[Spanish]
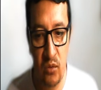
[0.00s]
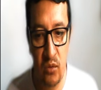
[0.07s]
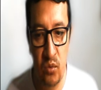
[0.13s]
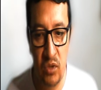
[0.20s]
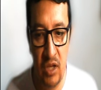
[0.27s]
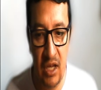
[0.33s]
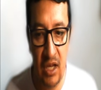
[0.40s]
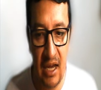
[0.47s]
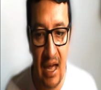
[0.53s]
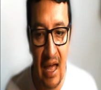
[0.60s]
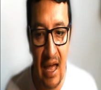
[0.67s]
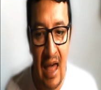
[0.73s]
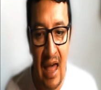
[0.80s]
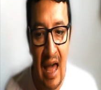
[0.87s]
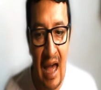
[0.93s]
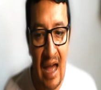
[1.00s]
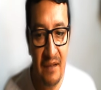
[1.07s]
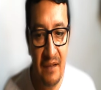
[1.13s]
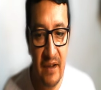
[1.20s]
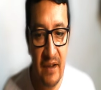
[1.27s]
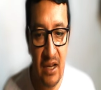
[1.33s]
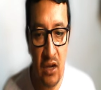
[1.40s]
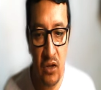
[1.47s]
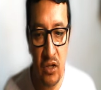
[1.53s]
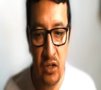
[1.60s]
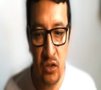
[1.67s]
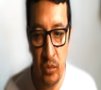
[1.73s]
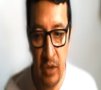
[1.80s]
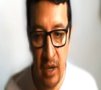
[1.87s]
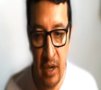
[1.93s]
un día al feriado de
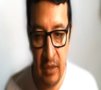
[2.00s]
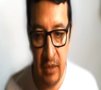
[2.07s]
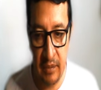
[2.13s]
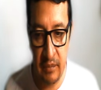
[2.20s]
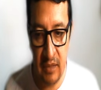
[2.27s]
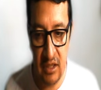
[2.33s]
noviembre.